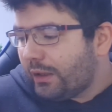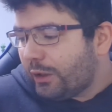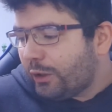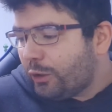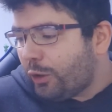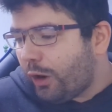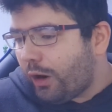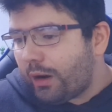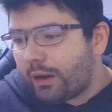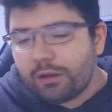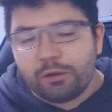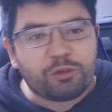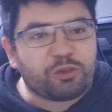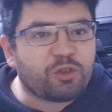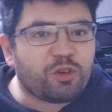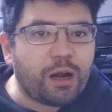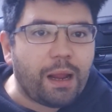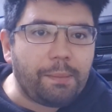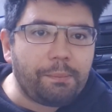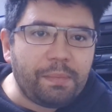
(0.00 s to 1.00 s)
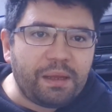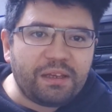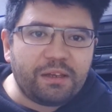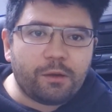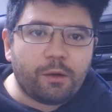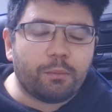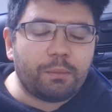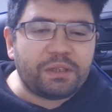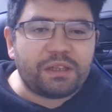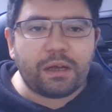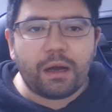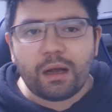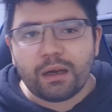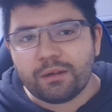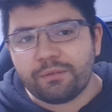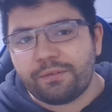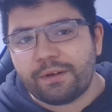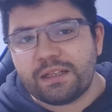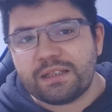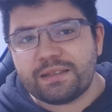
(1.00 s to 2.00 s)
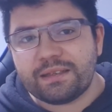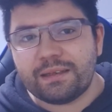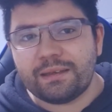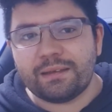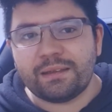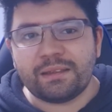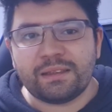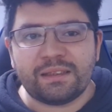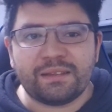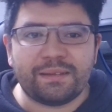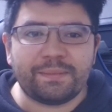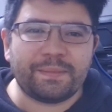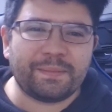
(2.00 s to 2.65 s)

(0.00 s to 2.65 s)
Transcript: Ja, schreibt mir die Kommentare, falls ihr